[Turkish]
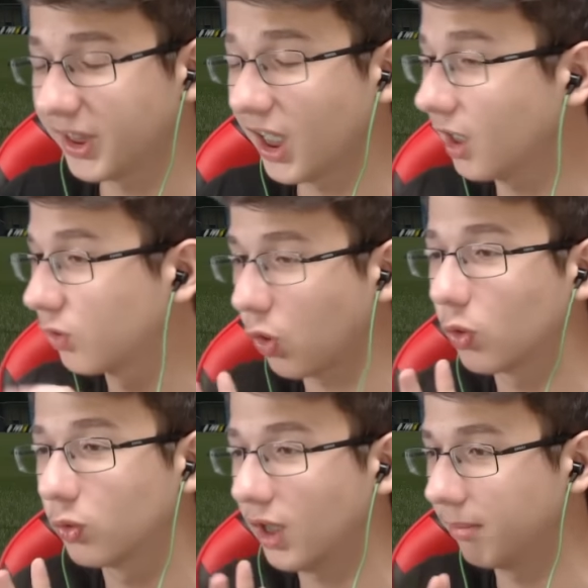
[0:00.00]
Bir tane
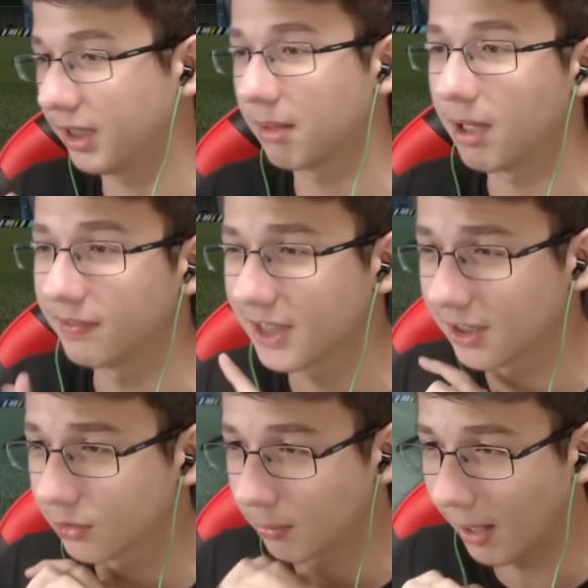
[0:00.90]
çok güzel bir tane mavi
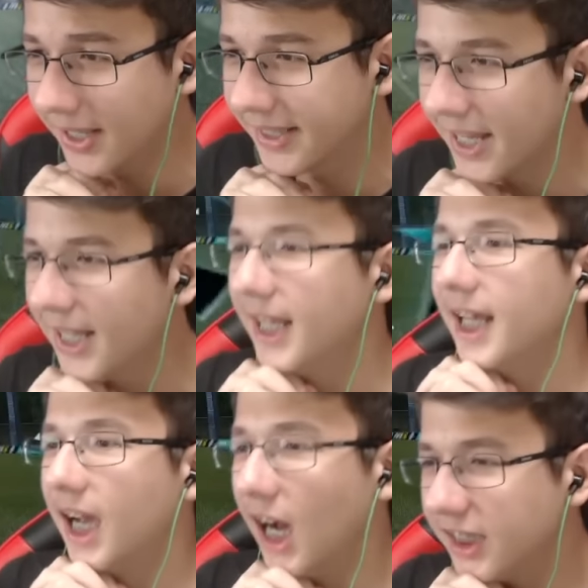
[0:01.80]
kart istiyorum. Hadi.
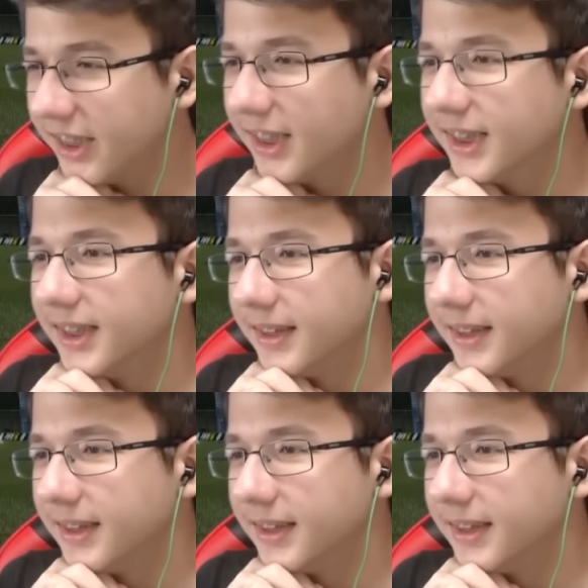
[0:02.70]
Hadi.